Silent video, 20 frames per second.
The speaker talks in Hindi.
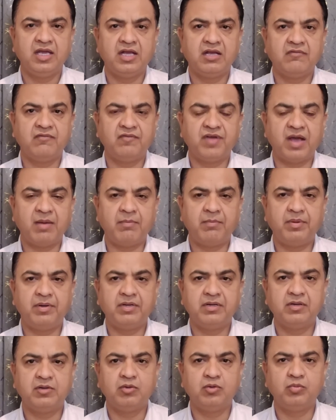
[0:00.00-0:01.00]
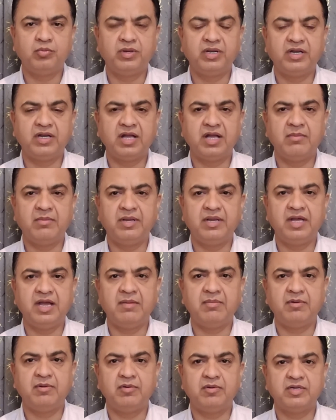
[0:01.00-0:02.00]
एक व्यापक रूपरेखा मैंने
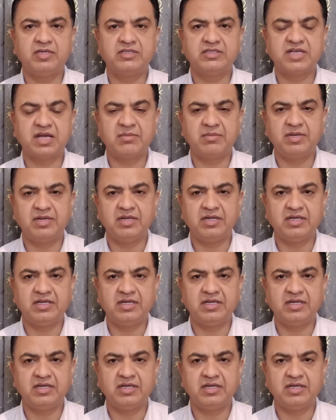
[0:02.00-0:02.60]
आप लोग के सामने